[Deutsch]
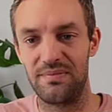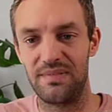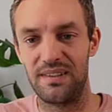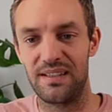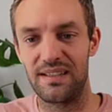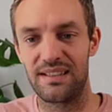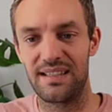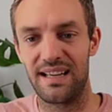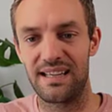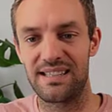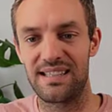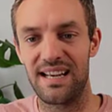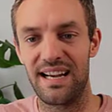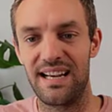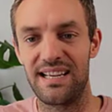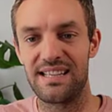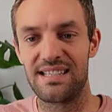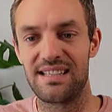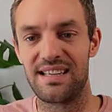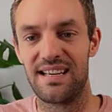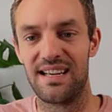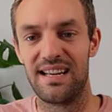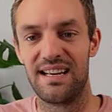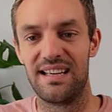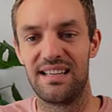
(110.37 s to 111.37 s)
Das
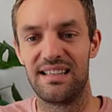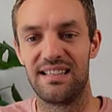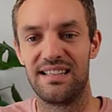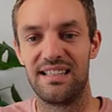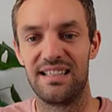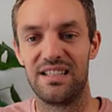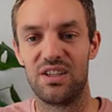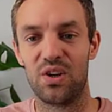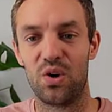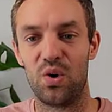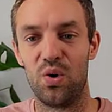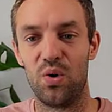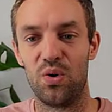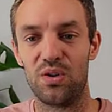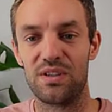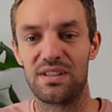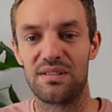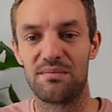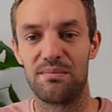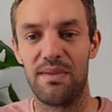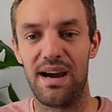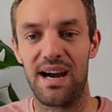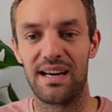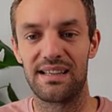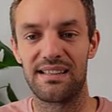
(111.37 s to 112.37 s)
heißt, die
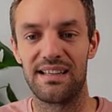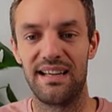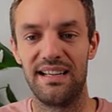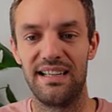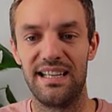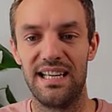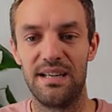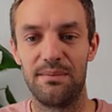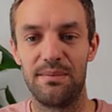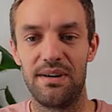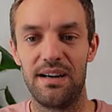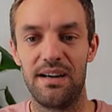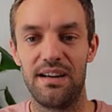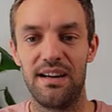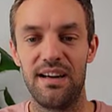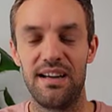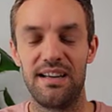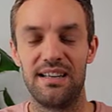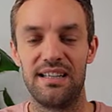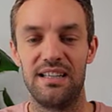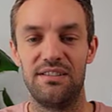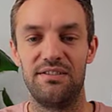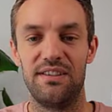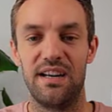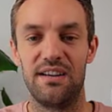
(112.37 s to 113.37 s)
großen Marktteilnehmer,
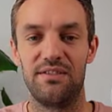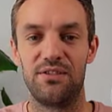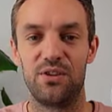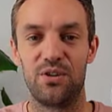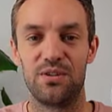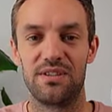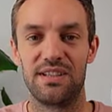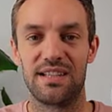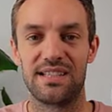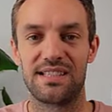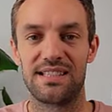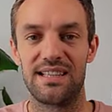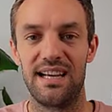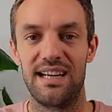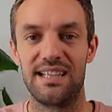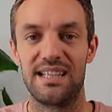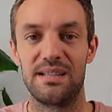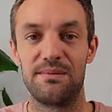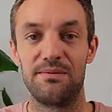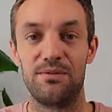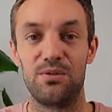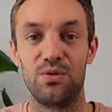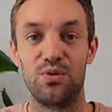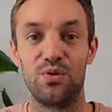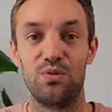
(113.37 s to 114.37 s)
die werden wir uns jetzt gleich
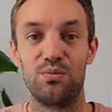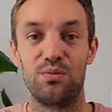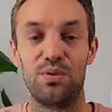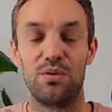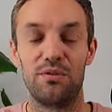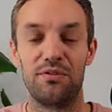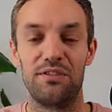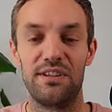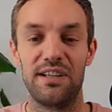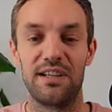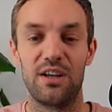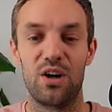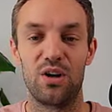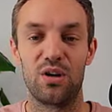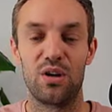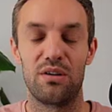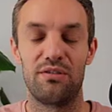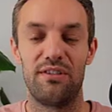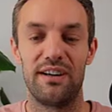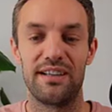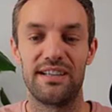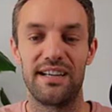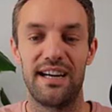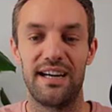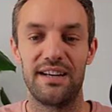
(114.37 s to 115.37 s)
im Volumenprofil auch noch
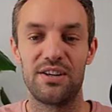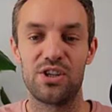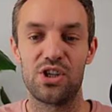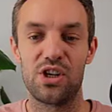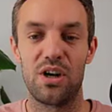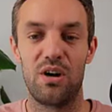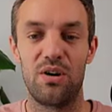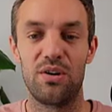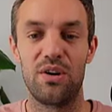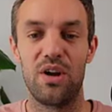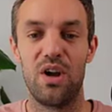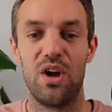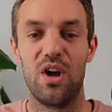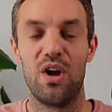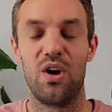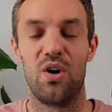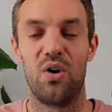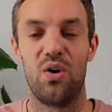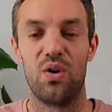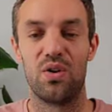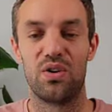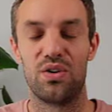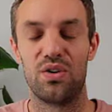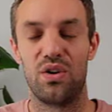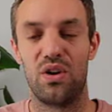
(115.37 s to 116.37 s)
weiter anschauen
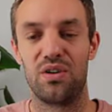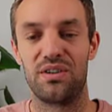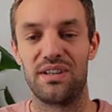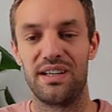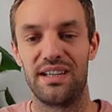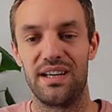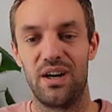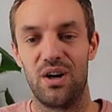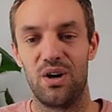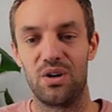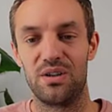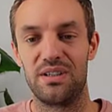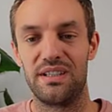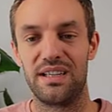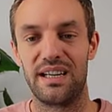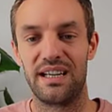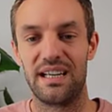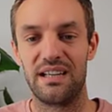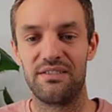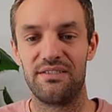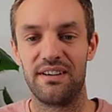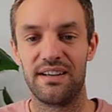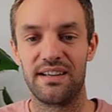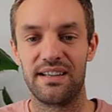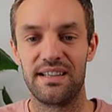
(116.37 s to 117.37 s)
und dort dann auch die
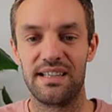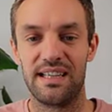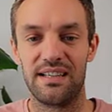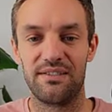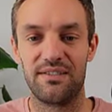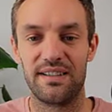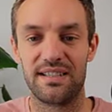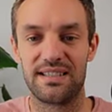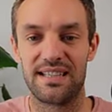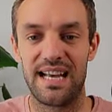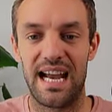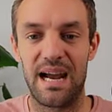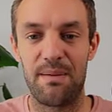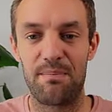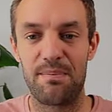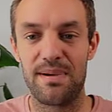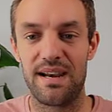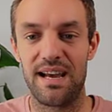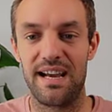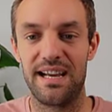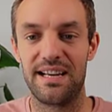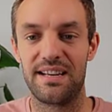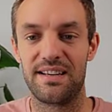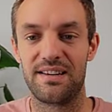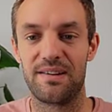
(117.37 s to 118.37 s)
relevanten Levels
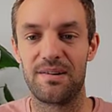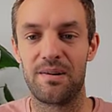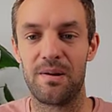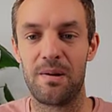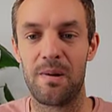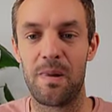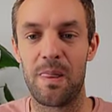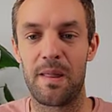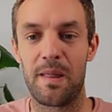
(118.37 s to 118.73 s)
ableiten.